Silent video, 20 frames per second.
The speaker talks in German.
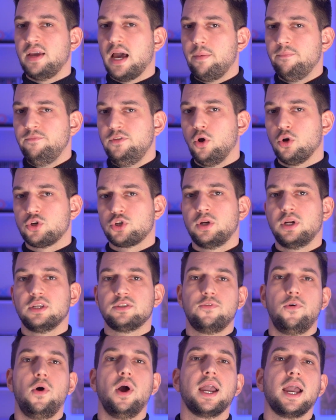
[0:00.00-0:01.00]
Wir haben wie auch schon
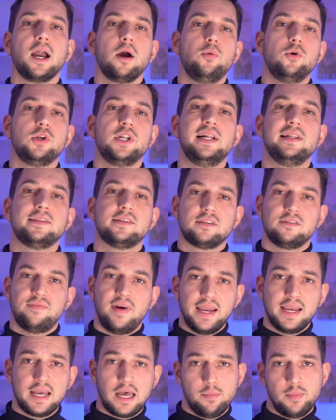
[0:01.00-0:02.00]
das Vorgängermodell
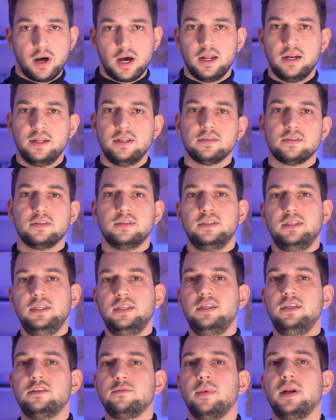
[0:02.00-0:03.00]
zwei Kameralinsen,
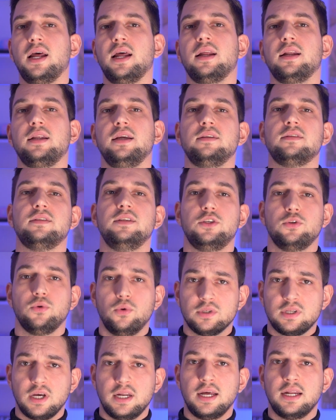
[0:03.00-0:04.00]
die diesmal allerdings nicht
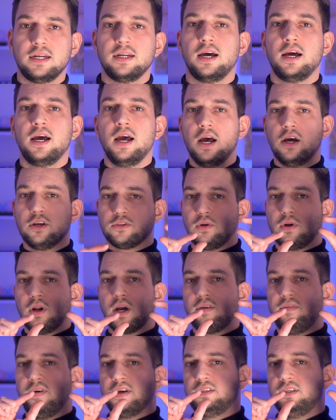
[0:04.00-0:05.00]
untereinander,
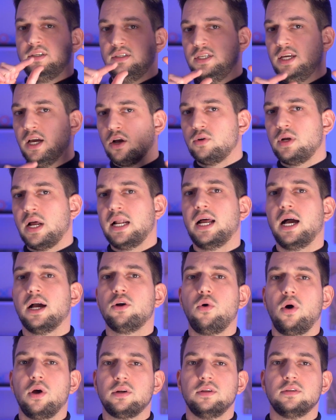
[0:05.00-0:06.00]
sondern quasi diagonal
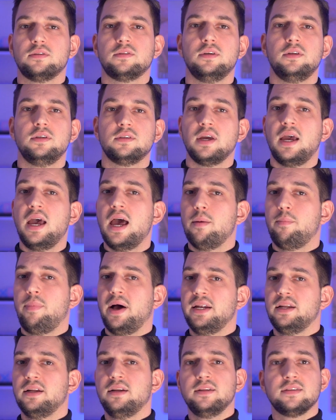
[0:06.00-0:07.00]
angeordnet sind.
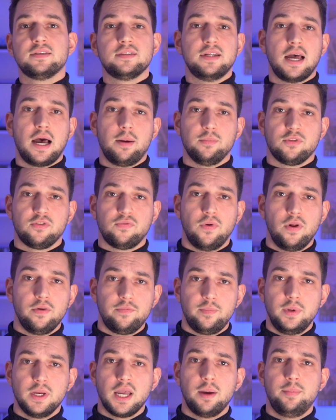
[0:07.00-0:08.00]
Beide Linsen haben
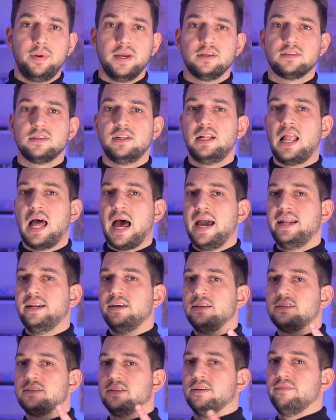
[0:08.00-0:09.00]
12 Megapixel,
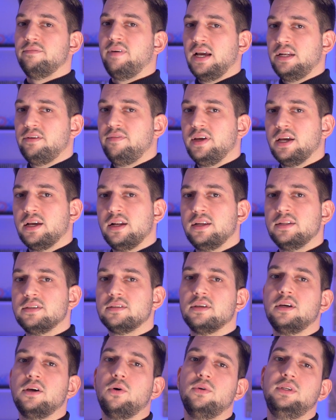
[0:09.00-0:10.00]
eine ist eine
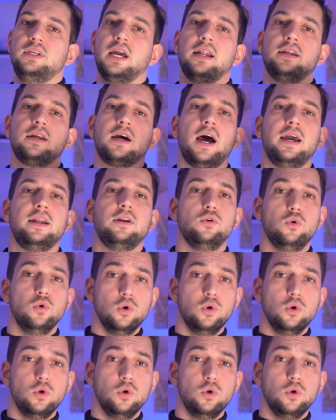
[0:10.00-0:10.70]
Weitwinkellinse und die andere eine